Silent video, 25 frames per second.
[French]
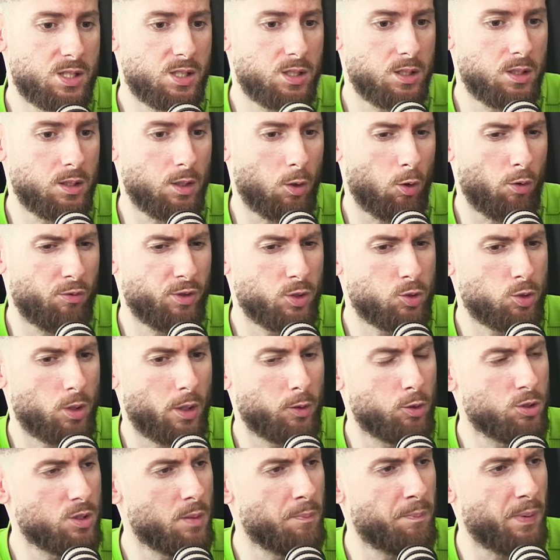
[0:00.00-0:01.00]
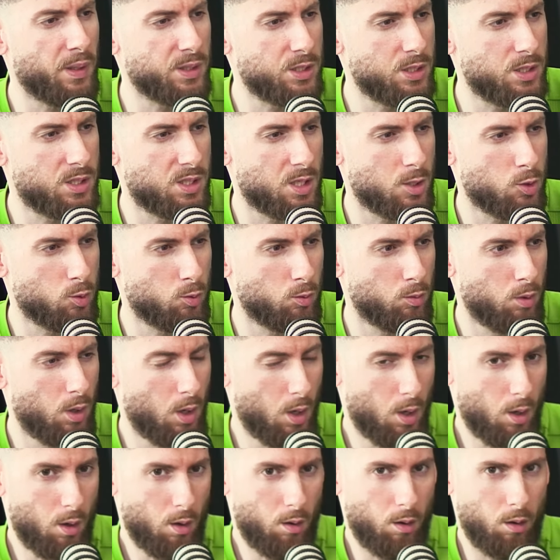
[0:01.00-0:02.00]
il revient sur la deuxième partie de saison. Mm.
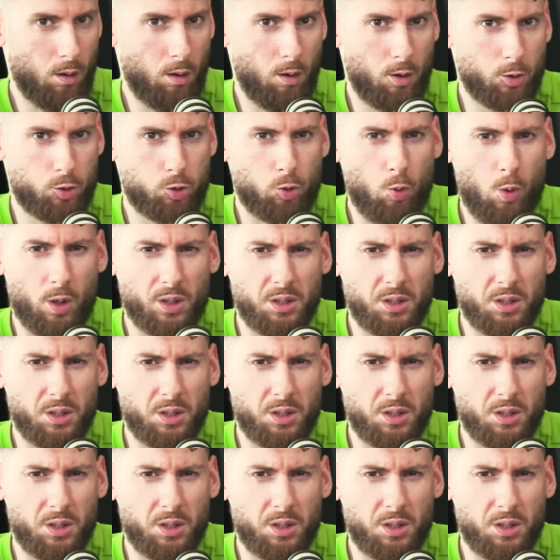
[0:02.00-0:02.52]
Euh, je crois